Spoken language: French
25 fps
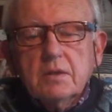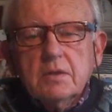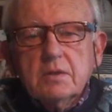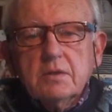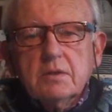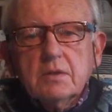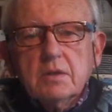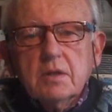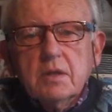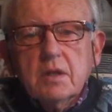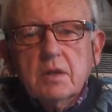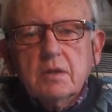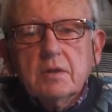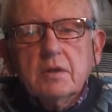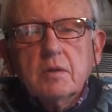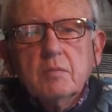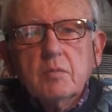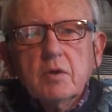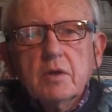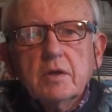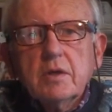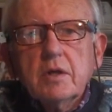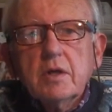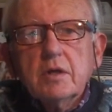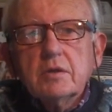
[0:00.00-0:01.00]
c'est un
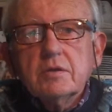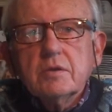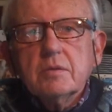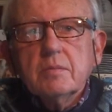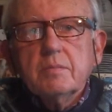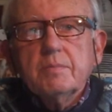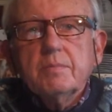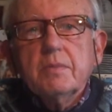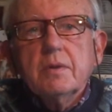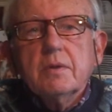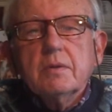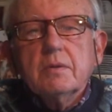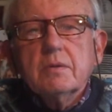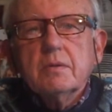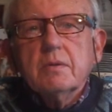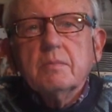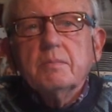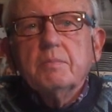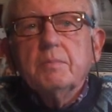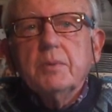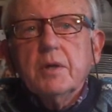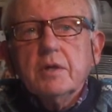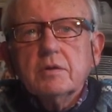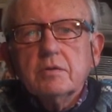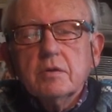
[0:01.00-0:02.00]
témoignage
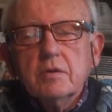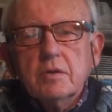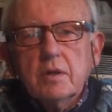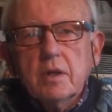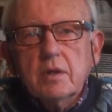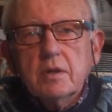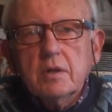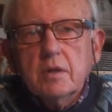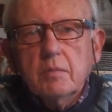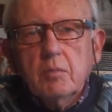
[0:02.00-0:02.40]
personnel.